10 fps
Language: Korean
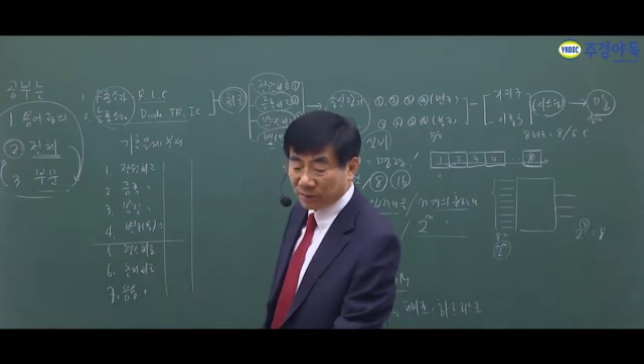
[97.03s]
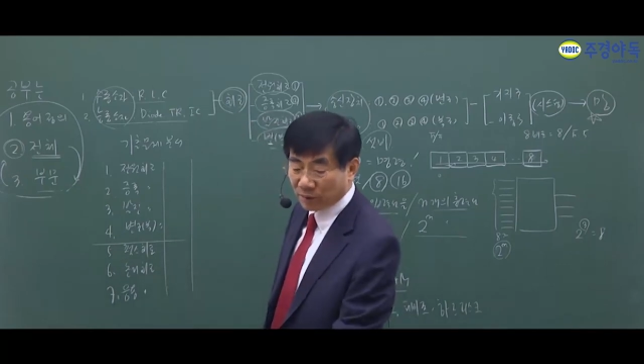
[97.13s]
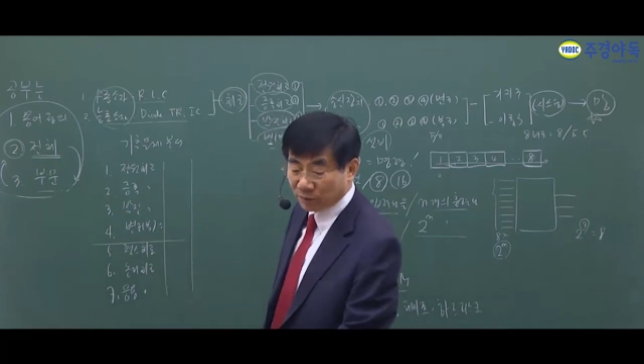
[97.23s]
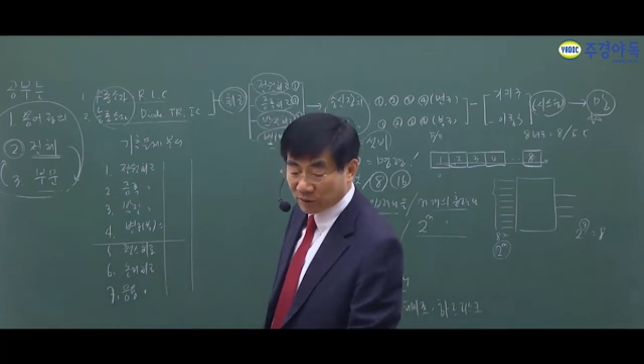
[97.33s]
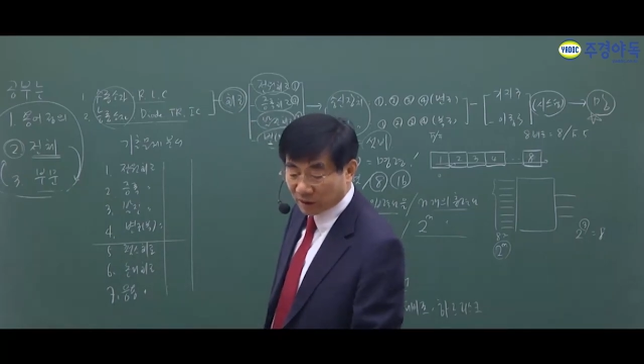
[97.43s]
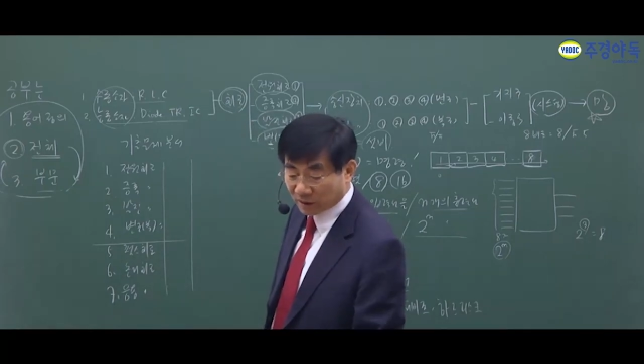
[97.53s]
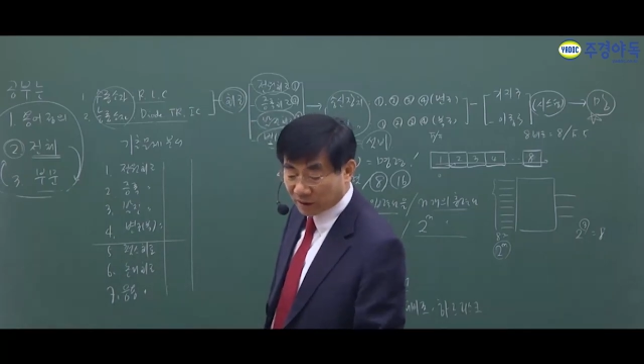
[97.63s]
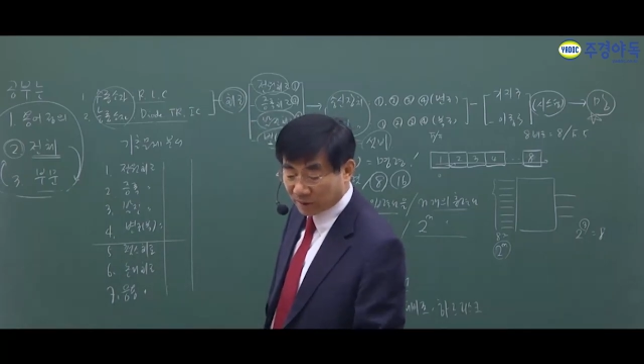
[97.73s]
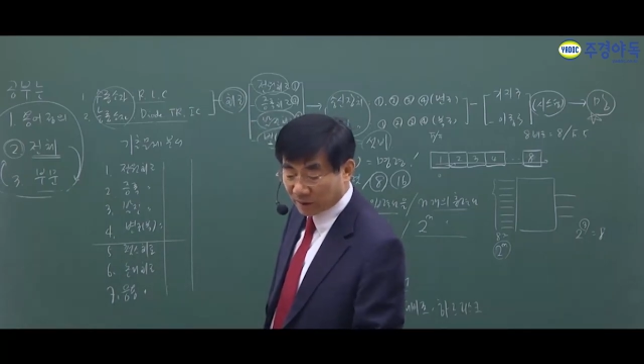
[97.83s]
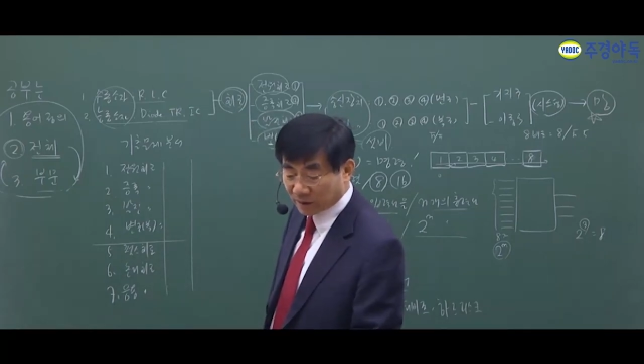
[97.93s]
몇 문제
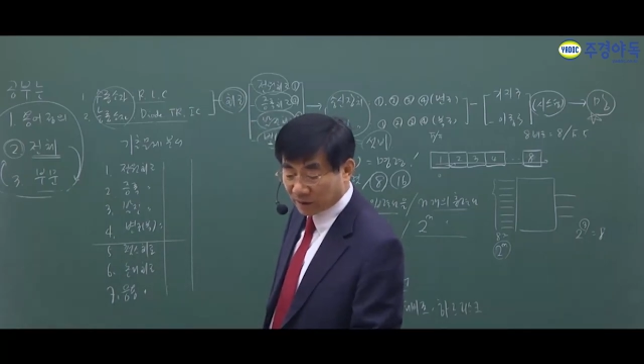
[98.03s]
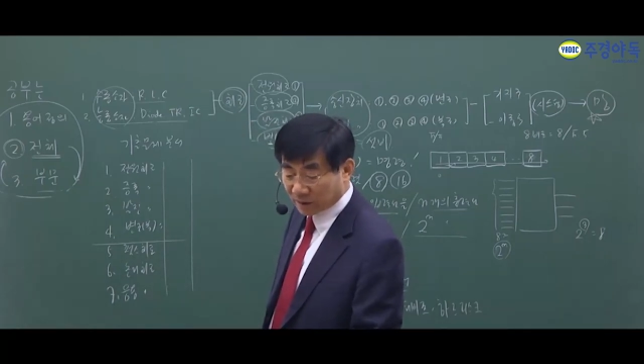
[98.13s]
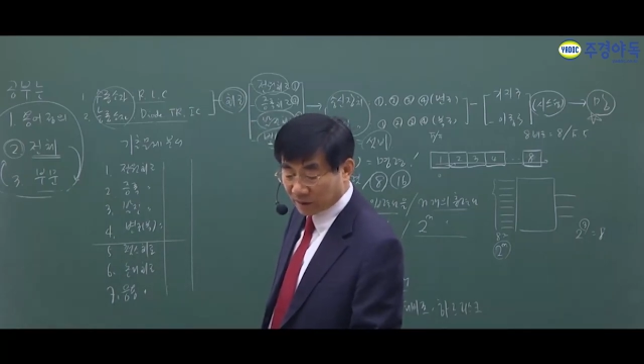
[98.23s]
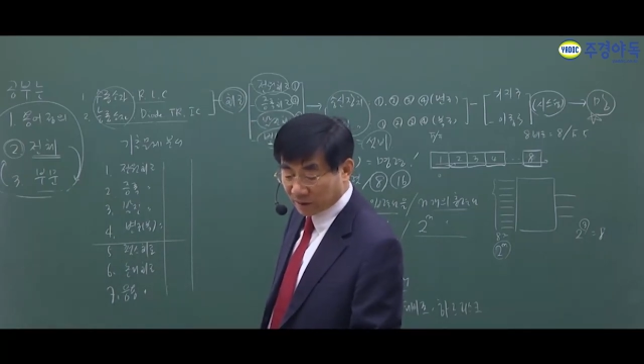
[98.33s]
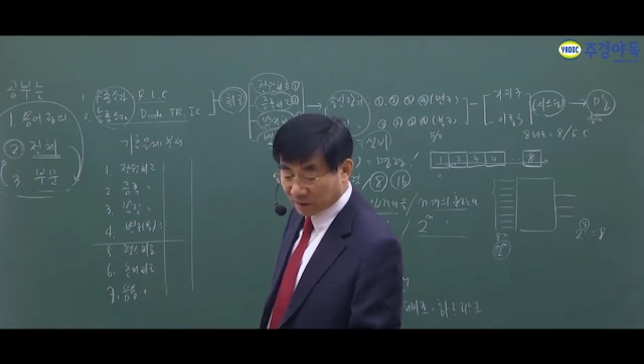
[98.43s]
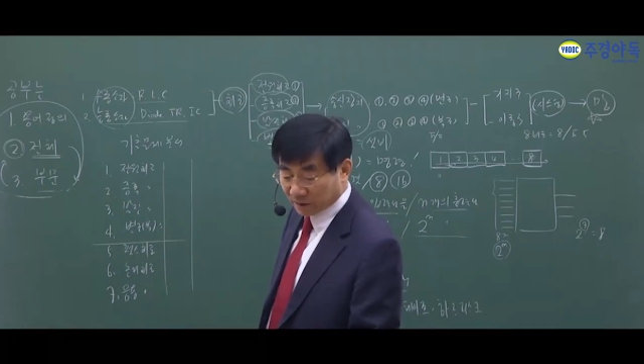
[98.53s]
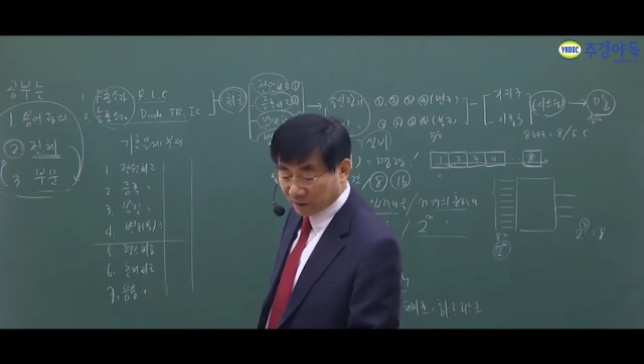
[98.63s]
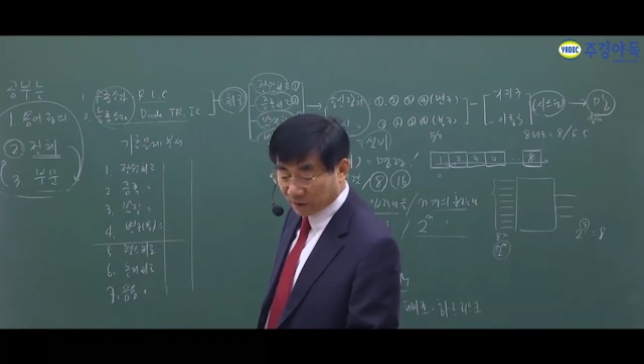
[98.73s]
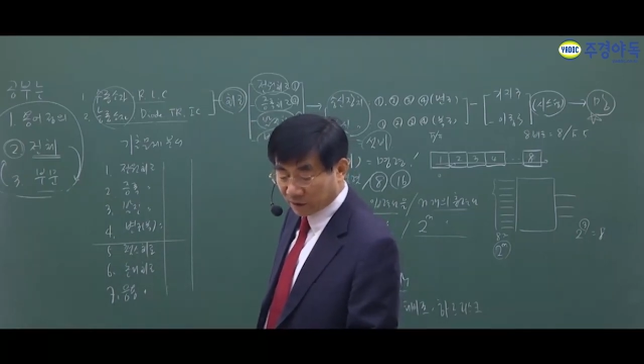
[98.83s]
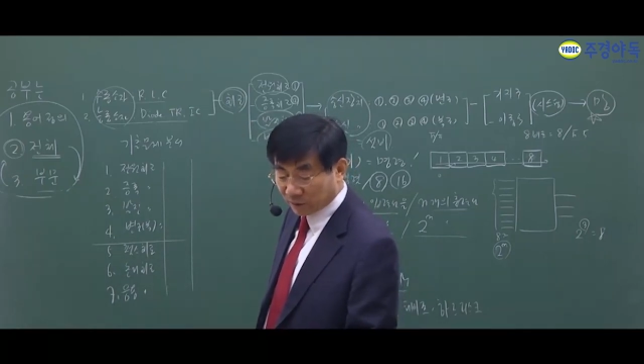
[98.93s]
나왔냐면
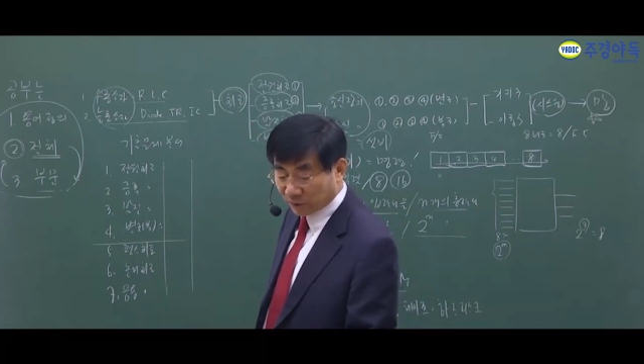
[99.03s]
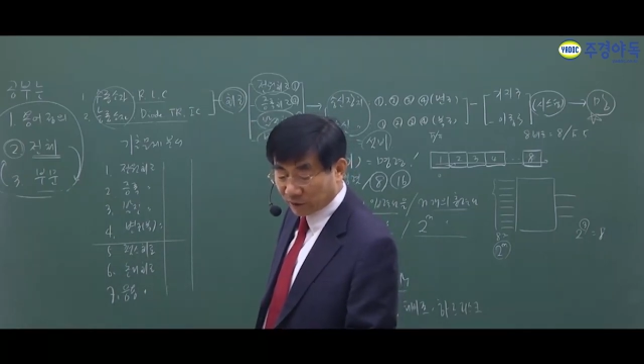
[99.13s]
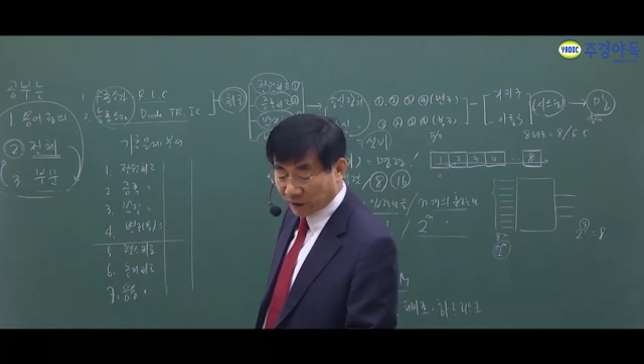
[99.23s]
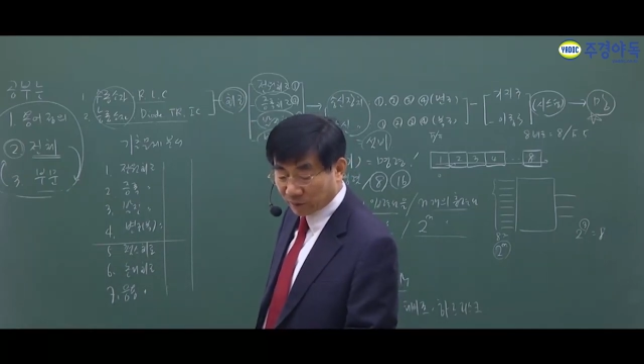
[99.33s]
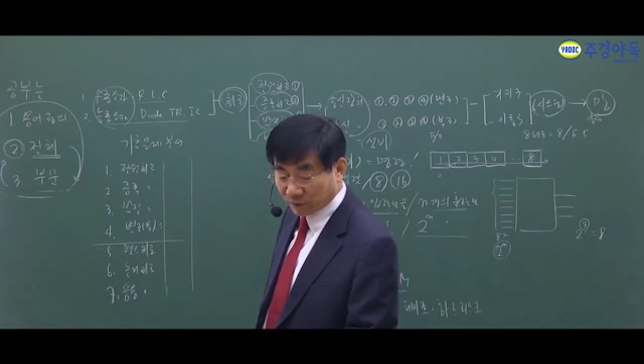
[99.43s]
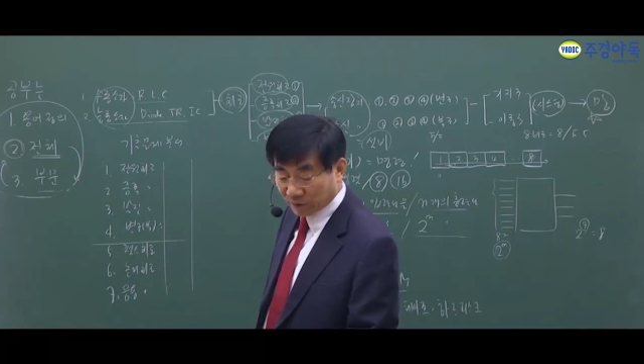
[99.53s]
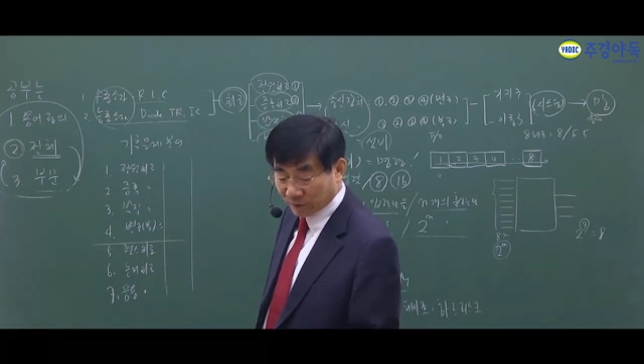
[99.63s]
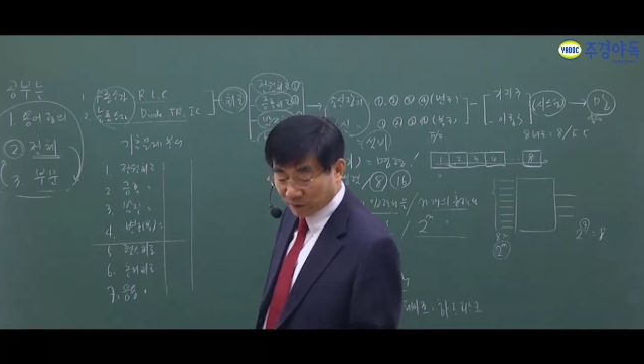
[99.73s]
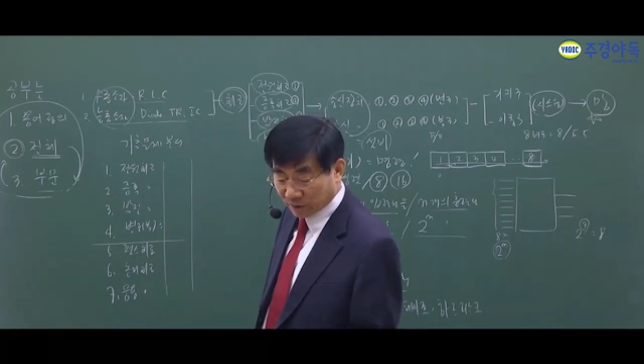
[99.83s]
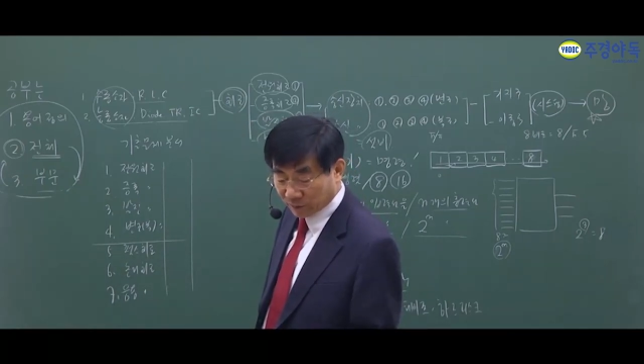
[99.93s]
이십삼
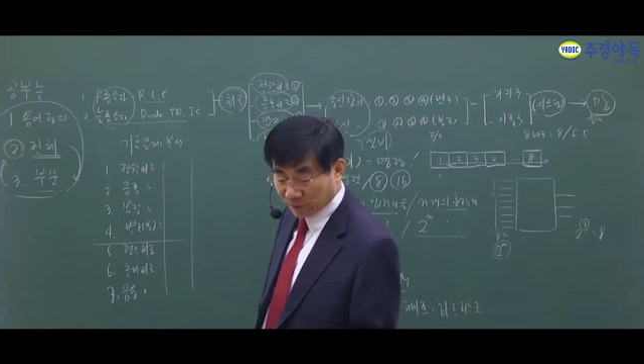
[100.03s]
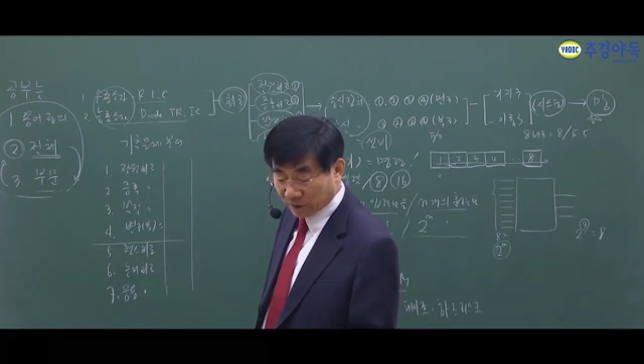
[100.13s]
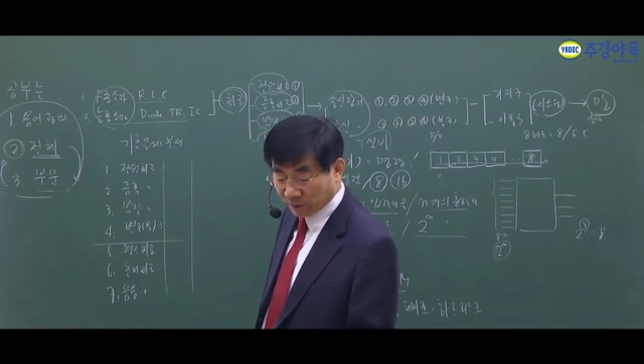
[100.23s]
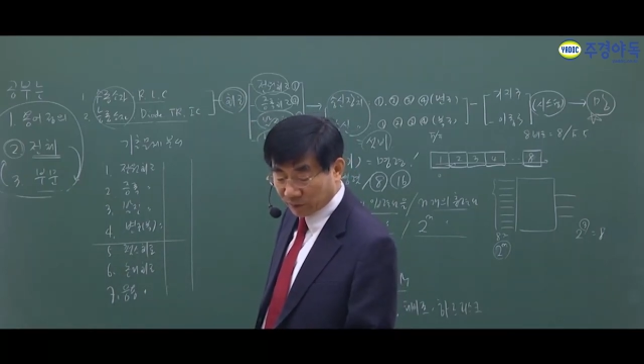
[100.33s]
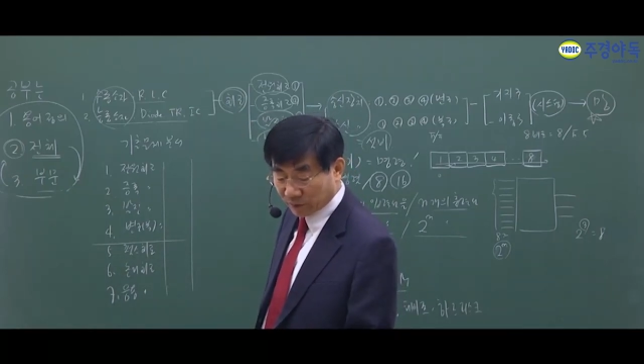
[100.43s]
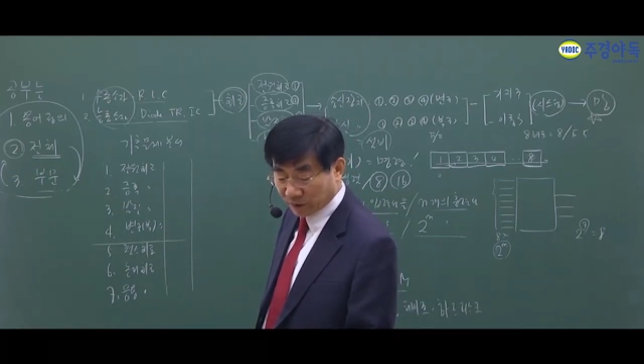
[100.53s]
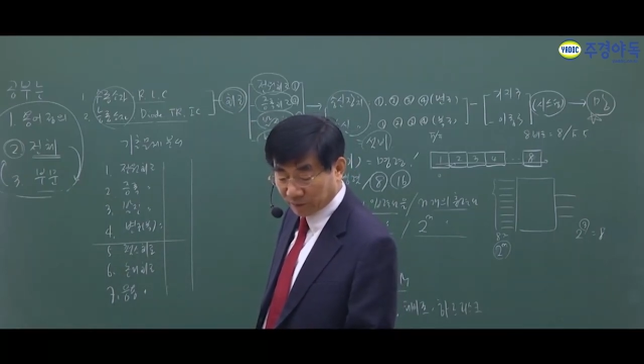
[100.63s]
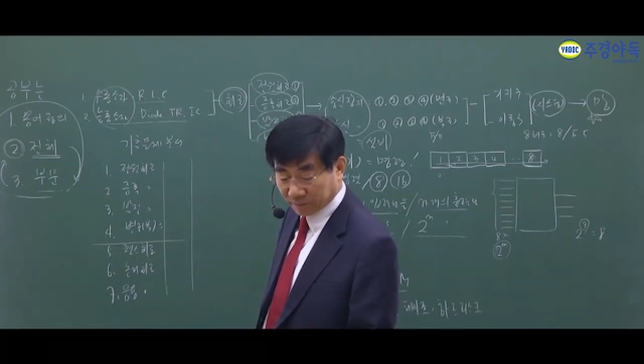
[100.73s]
문제입니다. 이십삼 문제.